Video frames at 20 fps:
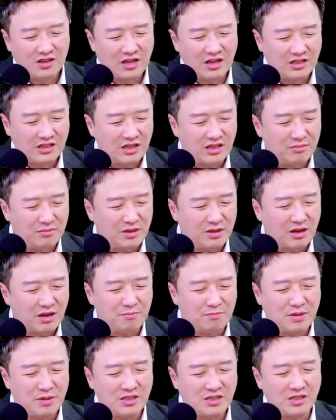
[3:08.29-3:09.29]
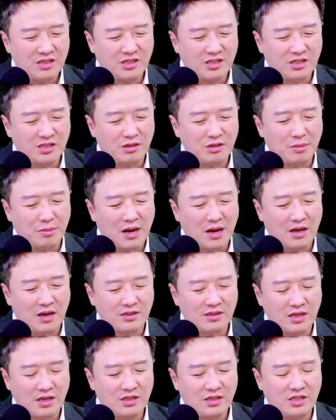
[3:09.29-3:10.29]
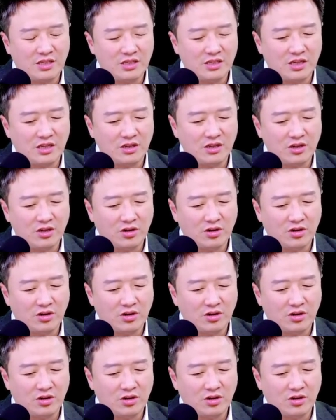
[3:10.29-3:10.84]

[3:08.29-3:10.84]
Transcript: 赖清德民调逼近四十八，三十七点